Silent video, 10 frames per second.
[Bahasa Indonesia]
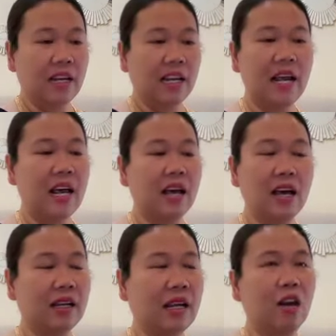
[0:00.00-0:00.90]
Karena
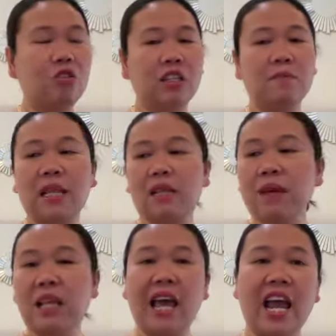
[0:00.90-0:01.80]
uh, kalau di
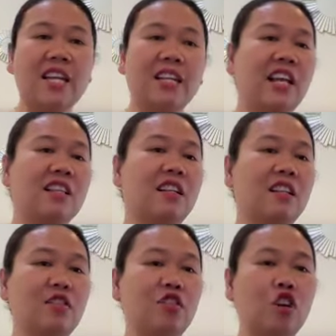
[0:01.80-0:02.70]
tempat-tempat lain
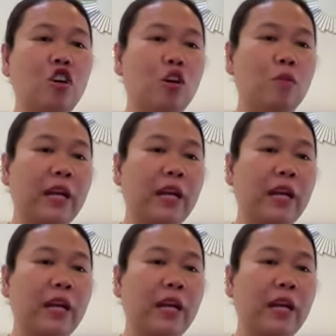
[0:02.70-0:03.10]
cancel job,